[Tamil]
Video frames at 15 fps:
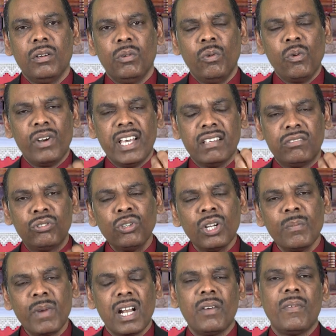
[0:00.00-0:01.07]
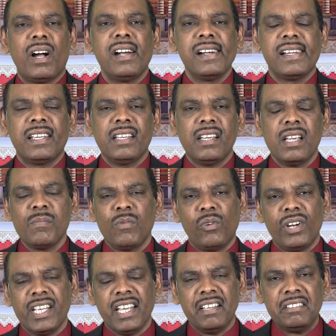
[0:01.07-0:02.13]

உங்களுடைய திருமண வாழ்க்கையையும் உங்களுடைய